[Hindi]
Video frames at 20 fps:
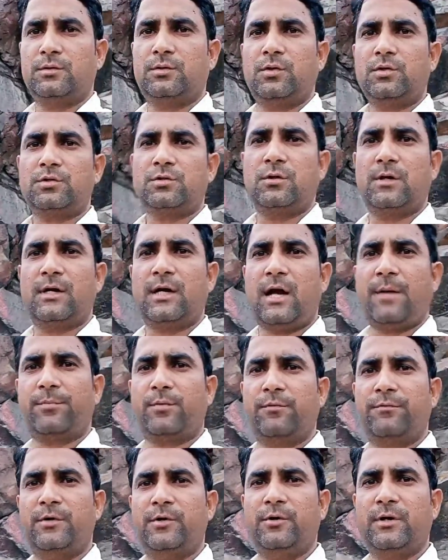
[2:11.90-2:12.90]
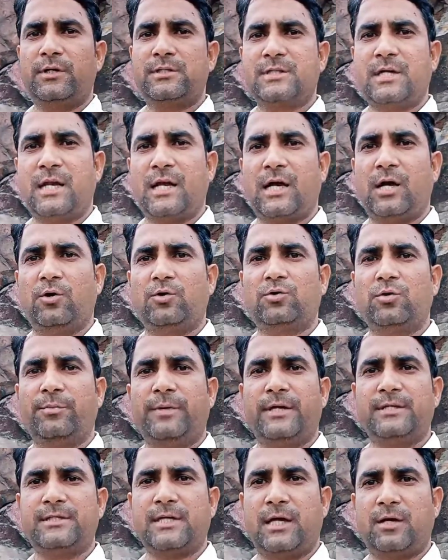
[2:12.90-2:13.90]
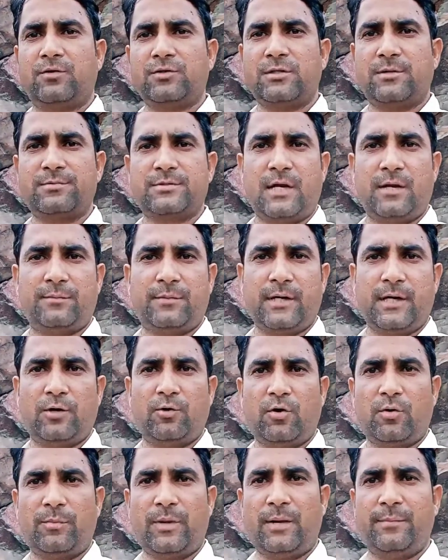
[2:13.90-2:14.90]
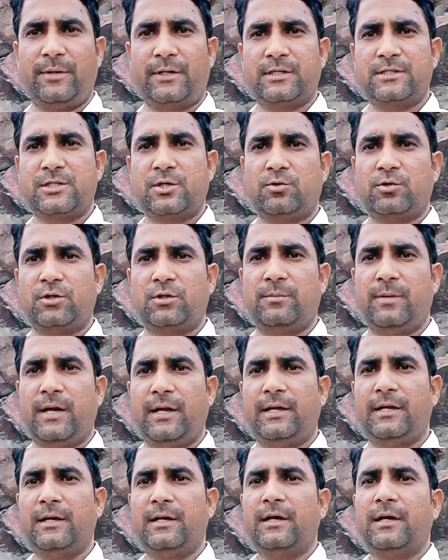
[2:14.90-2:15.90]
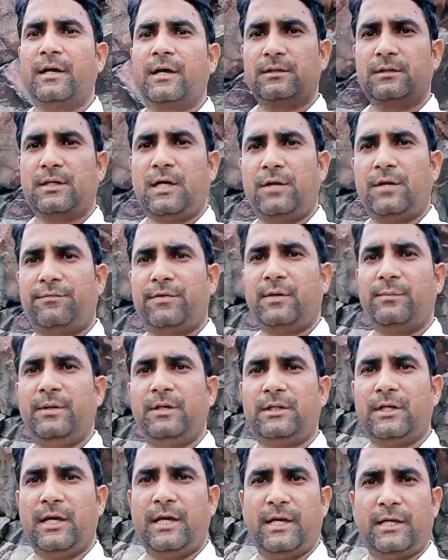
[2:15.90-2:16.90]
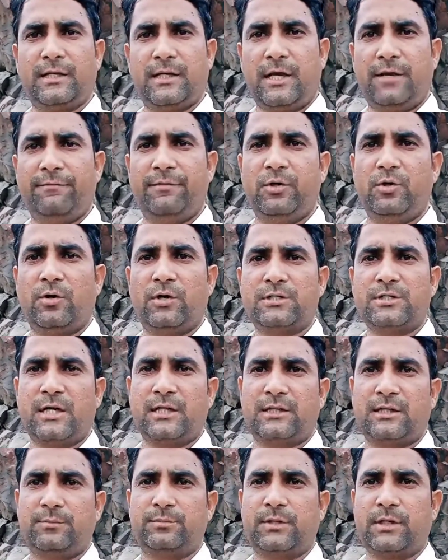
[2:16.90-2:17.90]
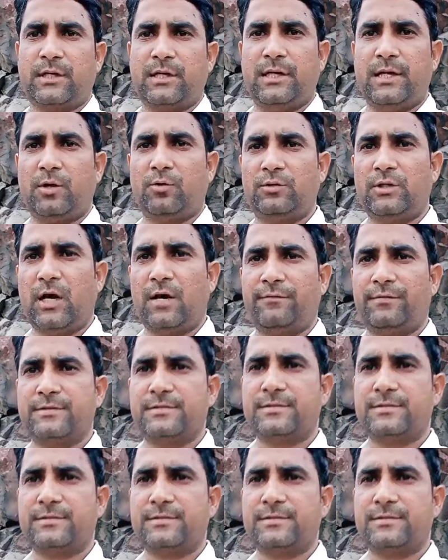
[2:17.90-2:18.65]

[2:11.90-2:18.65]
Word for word: तो दोस्तों अगर आपको वीडियो अच्छा लगा हो तो मेरे चैनल को सब्सक्राइब करें और बेल बटन ज़रूर दबाएँ कल फिर मिलते हैं एक नए वीडियो के साथ तब तक के लिए खुदा